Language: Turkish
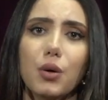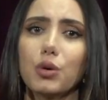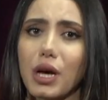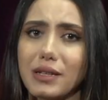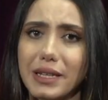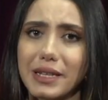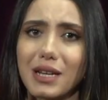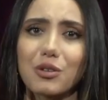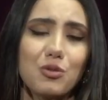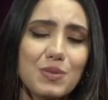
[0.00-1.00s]

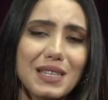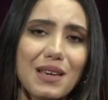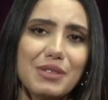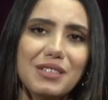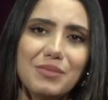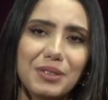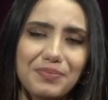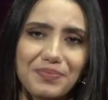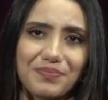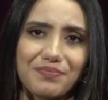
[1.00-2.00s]
onaylayarak gülümseyebilir mi?
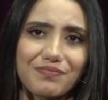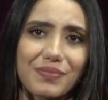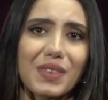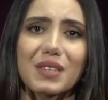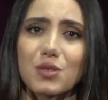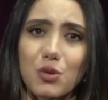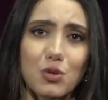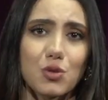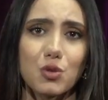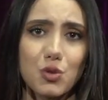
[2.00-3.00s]

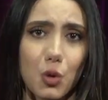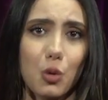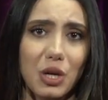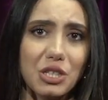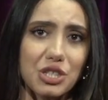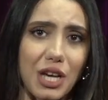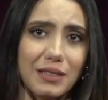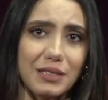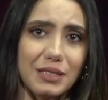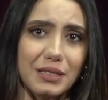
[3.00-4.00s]
Sorusunu sorma
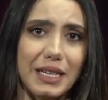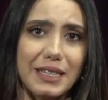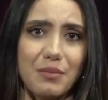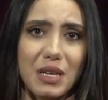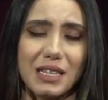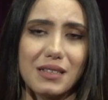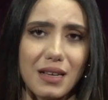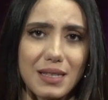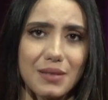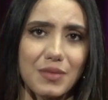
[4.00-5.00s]
alışkanlığını edinmeleri
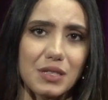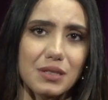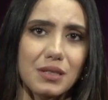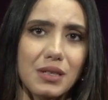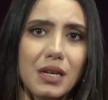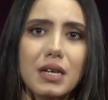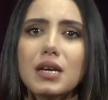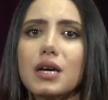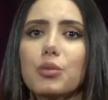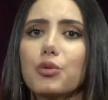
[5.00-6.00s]
lazımdır.
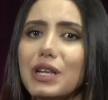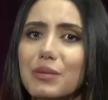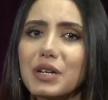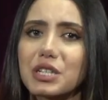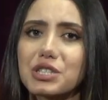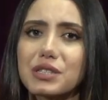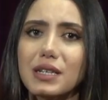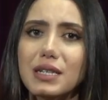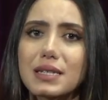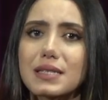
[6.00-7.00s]
Bu ilk
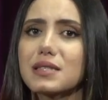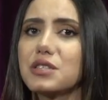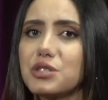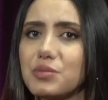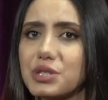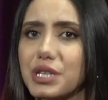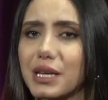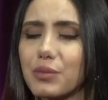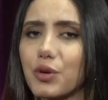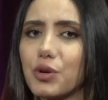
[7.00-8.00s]
bakışta kısıtlayıcı bir şey
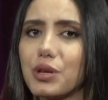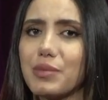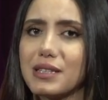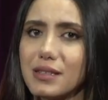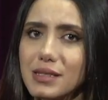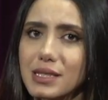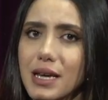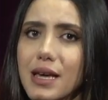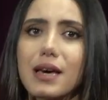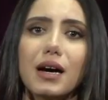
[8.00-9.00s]
gibi görünebilir
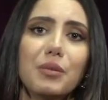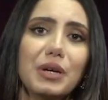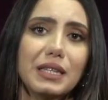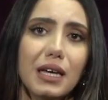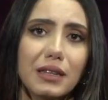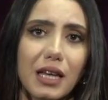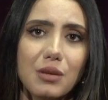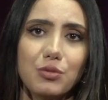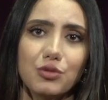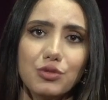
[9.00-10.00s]
ama
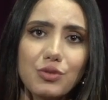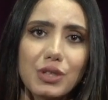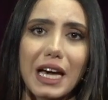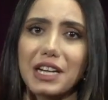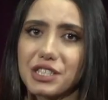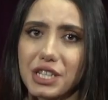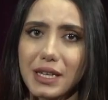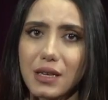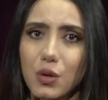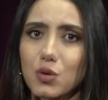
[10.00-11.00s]
inanlar bunun
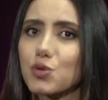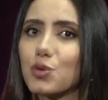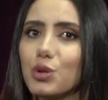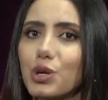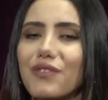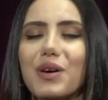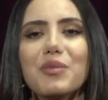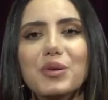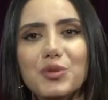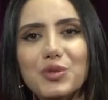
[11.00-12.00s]
gerçek, özgürlük ve
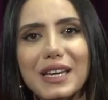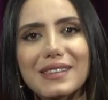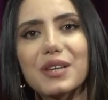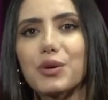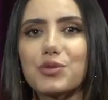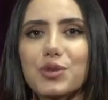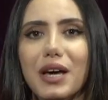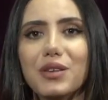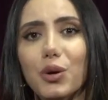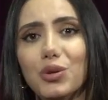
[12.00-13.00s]
memnuniyette götüren
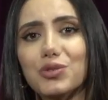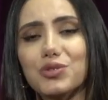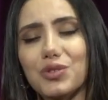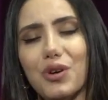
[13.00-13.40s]
yol olduğunu